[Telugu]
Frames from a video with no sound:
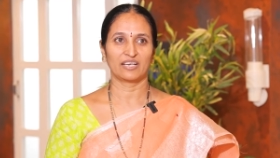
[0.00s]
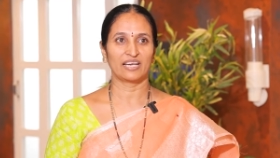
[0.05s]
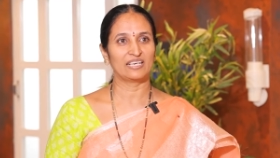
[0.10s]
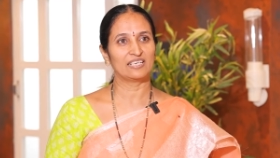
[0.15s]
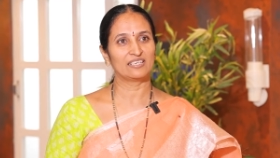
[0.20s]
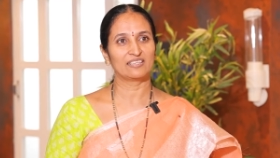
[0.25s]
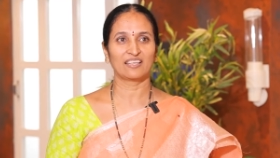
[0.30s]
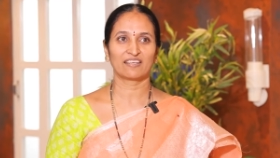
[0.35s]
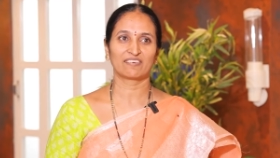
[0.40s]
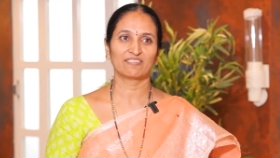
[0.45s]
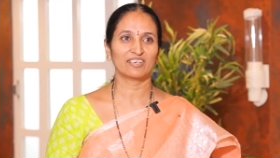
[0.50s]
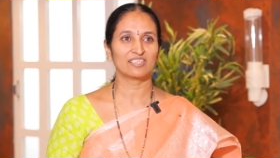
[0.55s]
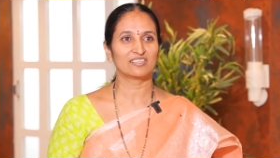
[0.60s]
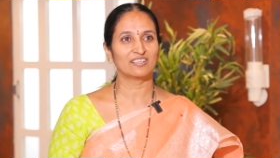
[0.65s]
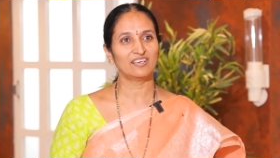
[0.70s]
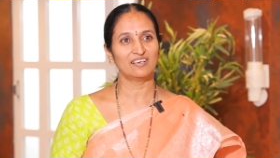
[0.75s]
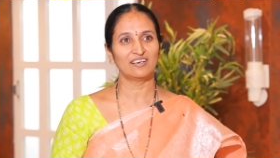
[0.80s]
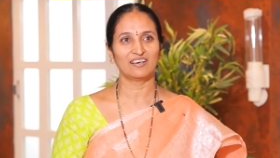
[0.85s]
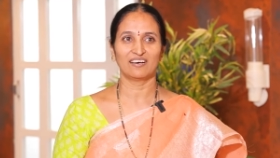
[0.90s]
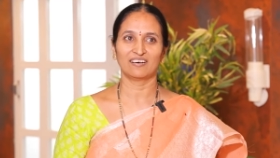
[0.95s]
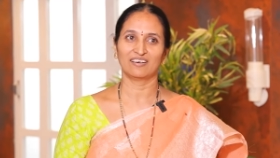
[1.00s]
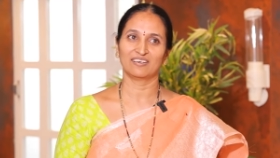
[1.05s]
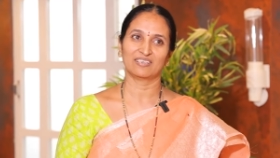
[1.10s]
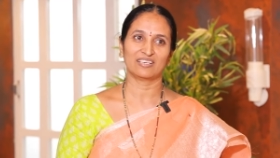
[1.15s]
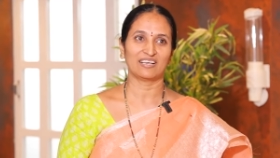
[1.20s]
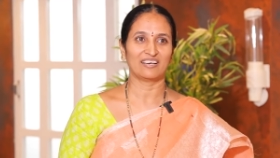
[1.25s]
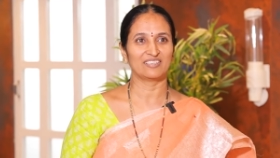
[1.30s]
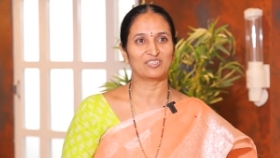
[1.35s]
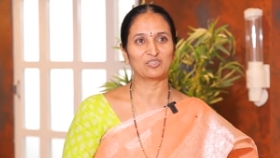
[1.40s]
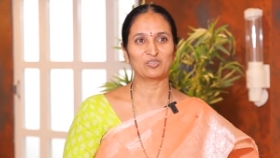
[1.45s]
డైట్ తర్వాత
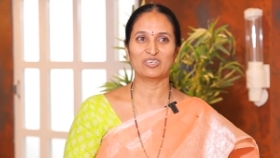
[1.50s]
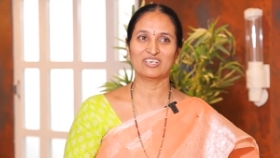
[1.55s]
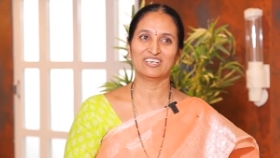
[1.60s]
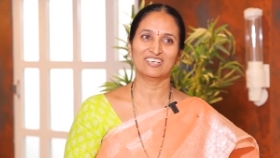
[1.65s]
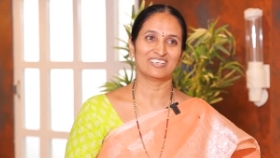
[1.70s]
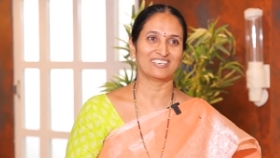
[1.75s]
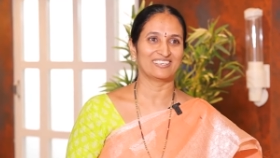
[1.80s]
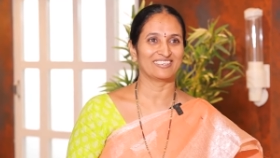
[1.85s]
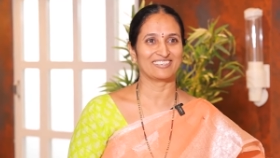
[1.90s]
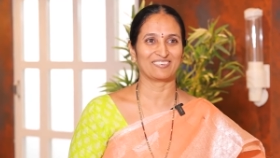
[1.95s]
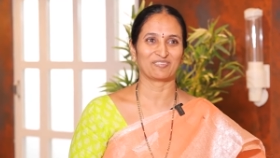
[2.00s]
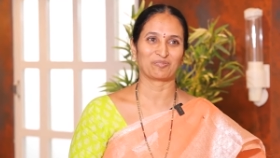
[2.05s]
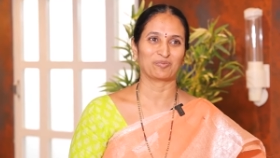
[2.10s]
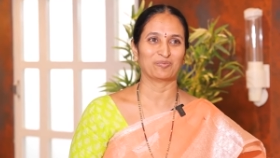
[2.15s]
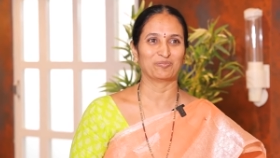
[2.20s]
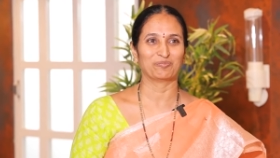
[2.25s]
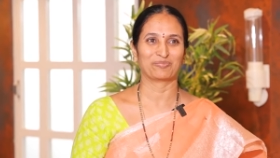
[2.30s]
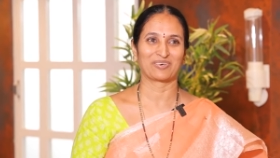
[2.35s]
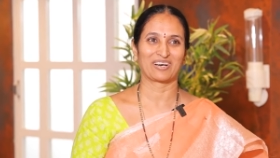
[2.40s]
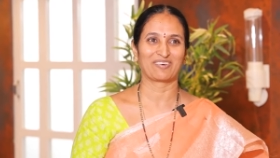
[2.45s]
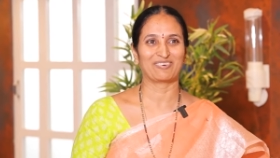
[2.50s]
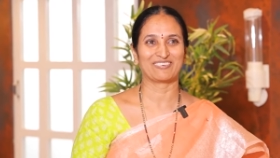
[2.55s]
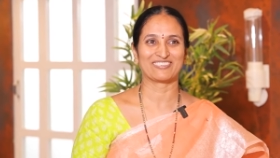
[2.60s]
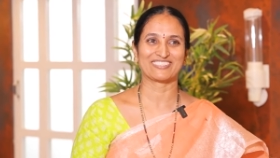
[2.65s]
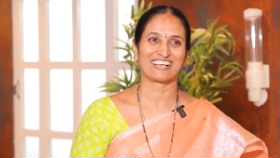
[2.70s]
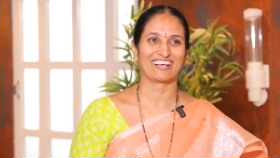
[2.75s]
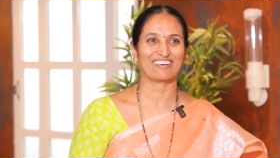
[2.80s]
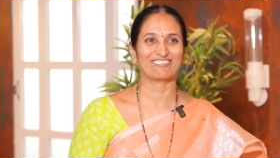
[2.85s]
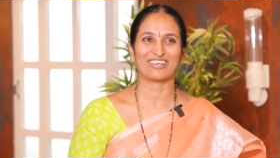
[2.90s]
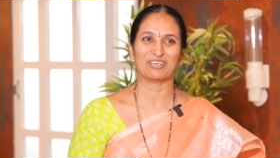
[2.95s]
అది కూడా
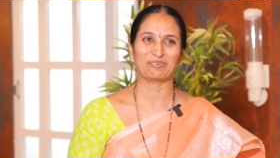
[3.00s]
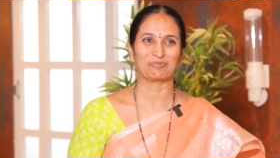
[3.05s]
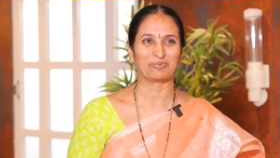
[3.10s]
ప్రాబ్లం సాల్వ్